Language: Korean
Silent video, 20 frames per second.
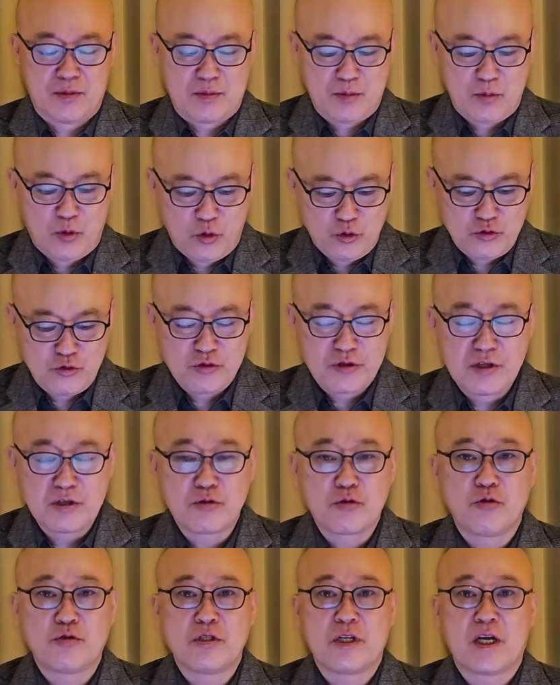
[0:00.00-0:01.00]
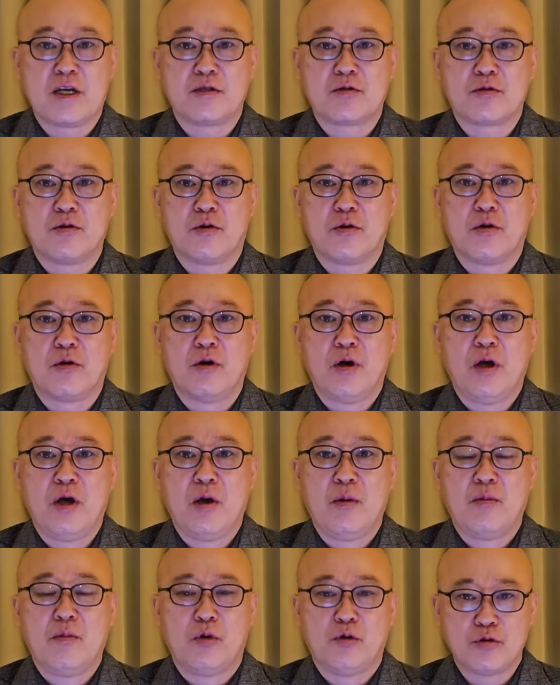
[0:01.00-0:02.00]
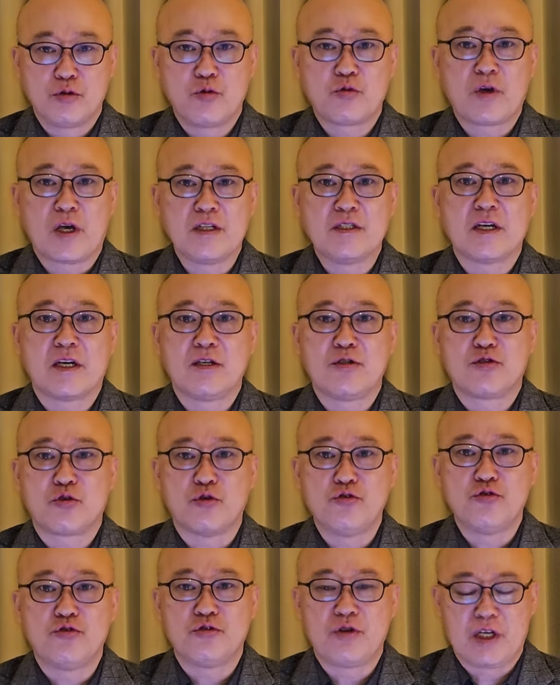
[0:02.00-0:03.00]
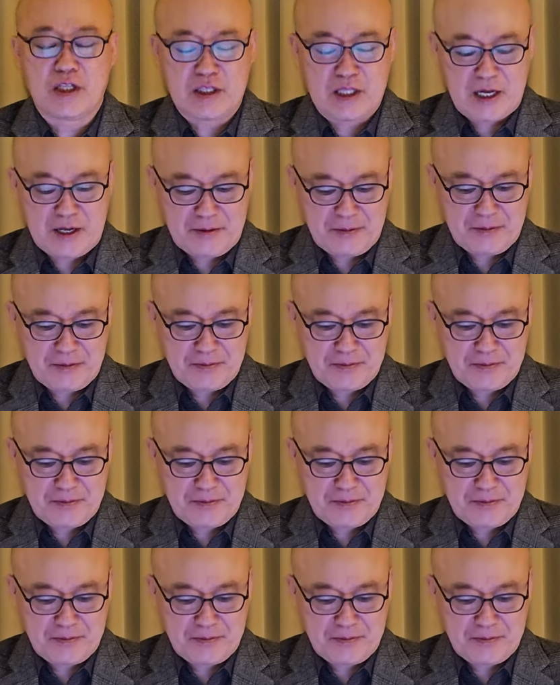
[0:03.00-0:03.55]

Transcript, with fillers: 모두 듣고자 했고 모두 굉장히 존중했다.